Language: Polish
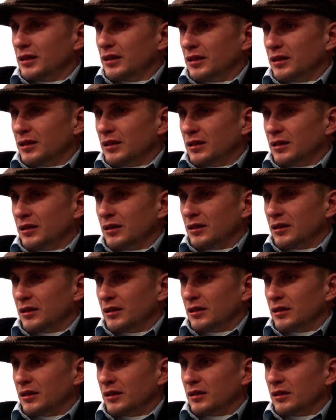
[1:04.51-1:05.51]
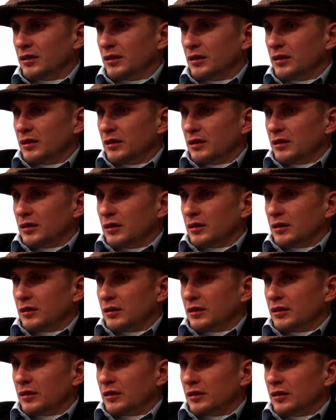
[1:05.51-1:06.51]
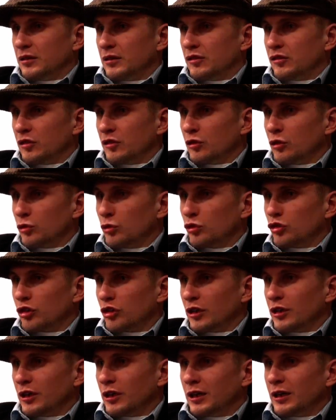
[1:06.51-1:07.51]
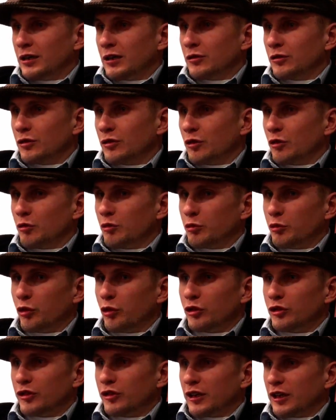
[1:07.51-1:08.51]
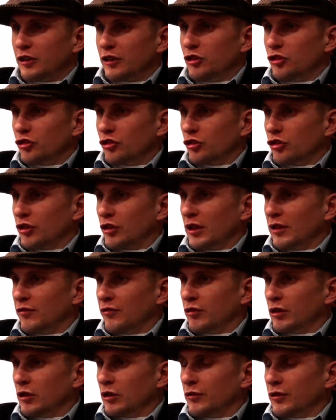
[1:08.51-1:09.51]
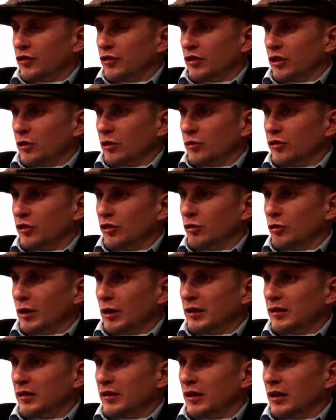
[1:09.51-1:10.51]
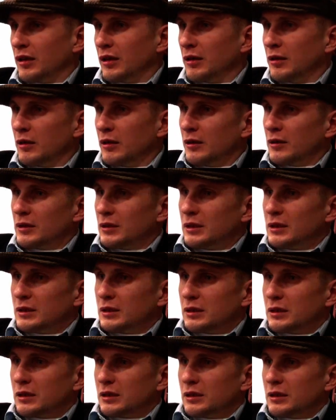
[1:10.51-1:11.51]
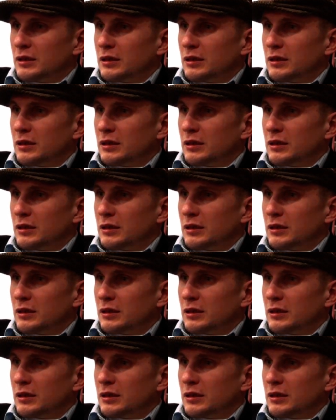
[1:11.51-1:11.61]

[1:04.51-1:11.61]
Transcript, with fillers: E, e, co do duszenia, to błąd techniczny się dałem władować w taką sytuację. E,